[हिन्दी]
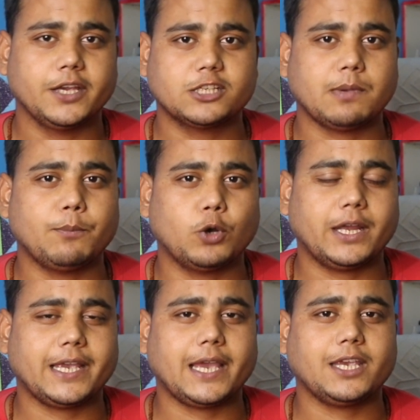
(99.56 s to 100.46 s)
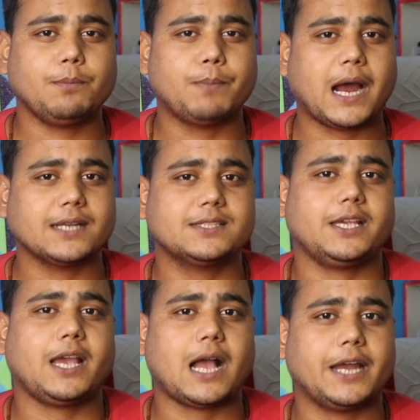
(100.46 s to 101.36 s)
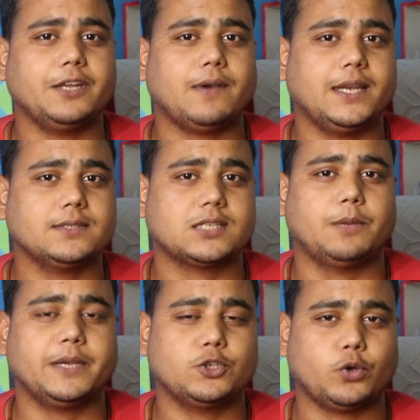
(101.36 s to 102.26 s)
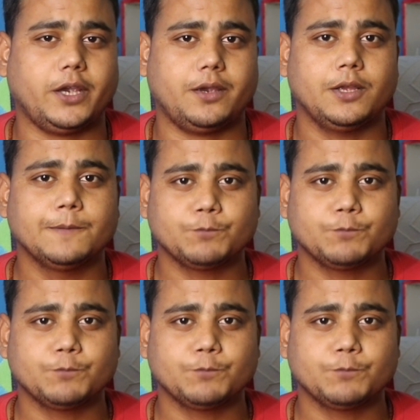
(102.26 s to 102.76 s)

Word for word: इसमें बोला गया है कि बाहर से आने वाले श्रमिक जो हैं